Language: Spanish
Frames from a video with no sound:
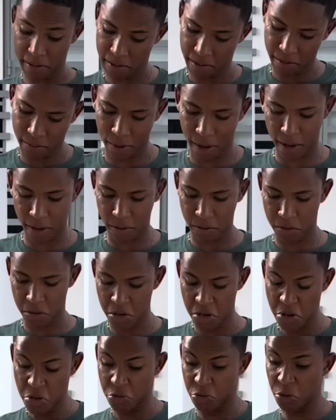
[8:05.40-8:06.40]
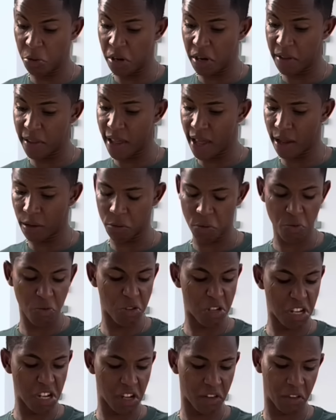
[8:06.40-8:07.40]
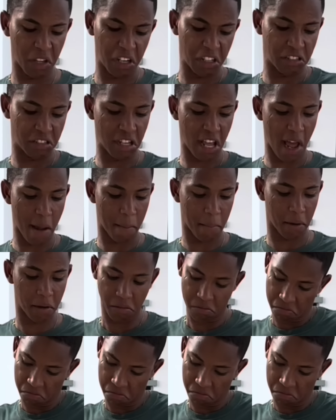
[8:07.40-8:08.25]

Bueno, es una verdad, un día enderezarme.